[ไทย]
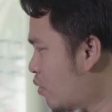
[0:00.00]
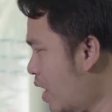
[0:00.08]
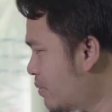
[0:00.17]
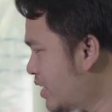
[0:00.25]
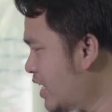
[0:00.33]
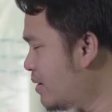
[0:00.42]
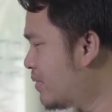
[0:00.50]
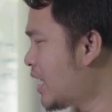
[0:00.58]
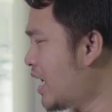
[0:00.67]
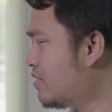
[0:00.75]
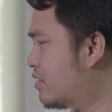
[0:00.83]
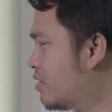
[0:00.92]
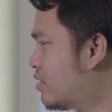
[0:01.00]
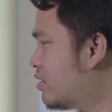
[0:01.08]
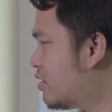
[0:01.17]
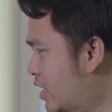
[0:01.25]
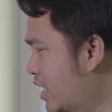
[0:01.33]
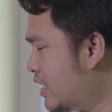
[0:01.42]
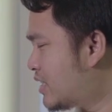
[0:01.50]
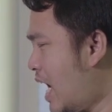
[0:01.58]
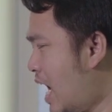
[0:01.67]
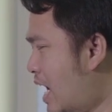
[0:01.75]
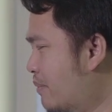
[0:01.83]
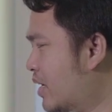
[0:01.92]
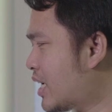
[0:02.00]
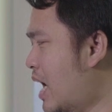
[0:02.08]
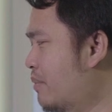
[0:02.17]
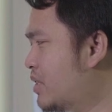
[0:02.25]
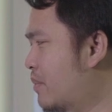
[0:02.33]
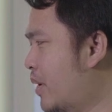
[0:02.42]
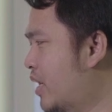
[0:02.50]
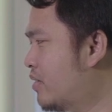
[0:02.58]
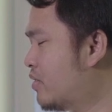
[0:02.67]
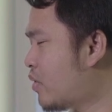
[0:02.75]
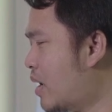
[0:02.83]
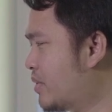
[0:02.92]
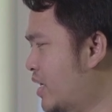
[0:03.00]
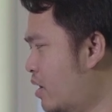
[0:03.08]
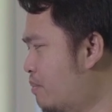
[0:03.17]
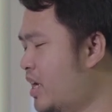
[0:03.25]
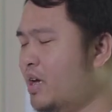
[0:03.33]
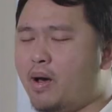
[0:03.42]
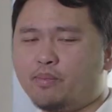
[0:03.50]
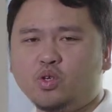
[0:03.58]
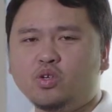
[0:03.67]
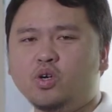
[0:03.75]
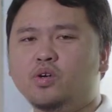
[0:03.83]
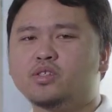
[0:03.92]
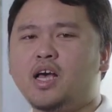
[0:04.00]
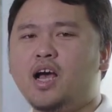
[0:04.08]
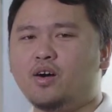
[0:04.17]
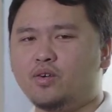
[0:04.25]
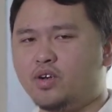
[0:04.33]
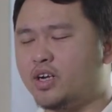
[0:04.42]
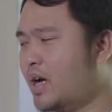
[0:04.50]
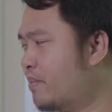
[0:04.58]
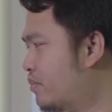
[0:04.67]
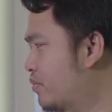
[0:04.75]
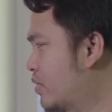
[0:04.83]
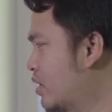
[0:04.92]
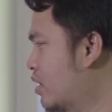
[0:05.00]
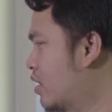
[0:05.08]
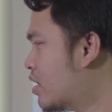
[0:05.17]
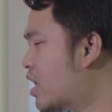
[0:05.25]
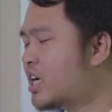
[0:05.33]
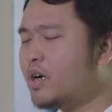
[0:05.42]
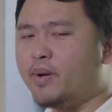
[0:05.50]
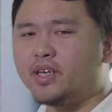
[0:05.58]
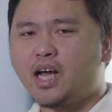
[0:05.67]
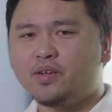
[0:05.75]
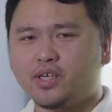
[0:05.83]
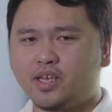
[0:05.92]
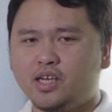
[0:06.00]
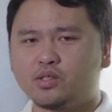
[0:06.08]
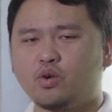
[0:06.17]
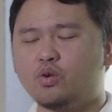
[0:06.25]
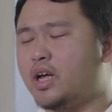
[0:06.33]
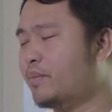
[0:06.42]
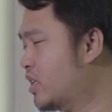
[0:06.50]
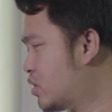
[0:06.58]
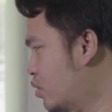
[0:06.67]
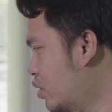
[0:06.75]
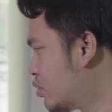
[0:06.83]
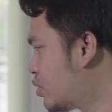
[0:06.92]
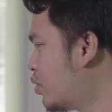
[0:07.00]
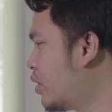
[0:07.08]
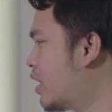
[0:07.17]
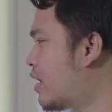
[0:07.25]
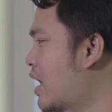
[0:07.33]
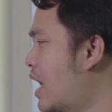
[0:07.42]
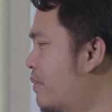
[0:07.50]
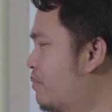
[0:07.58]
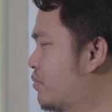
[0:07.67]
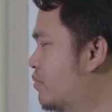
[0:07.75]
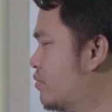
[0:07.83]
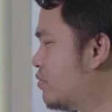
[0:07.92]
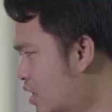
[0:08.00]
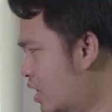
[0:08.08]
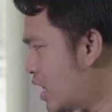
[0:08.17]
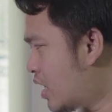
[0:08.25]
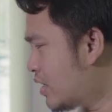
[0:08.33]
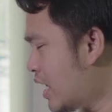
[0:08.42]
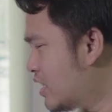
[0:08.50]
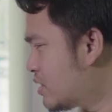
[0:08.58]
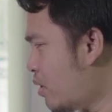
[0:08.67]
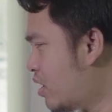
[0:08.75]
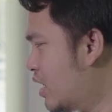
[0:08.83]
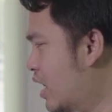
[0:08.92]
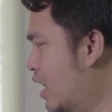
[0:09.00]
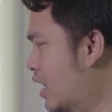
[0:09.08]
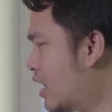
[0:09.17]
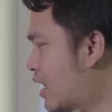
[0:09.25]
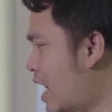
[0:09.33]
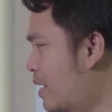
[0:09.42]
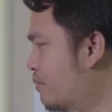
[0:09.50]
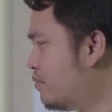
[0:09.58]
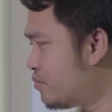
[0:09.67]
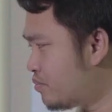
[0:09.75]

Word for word: ความถี่บรรทัดที่3นะครับจะเป็นความถี่ MB แบบ Universal นะครับก็คือเป็น 9750ทับ1 0 0 0นะครับแล้วก็ transponder นะครับ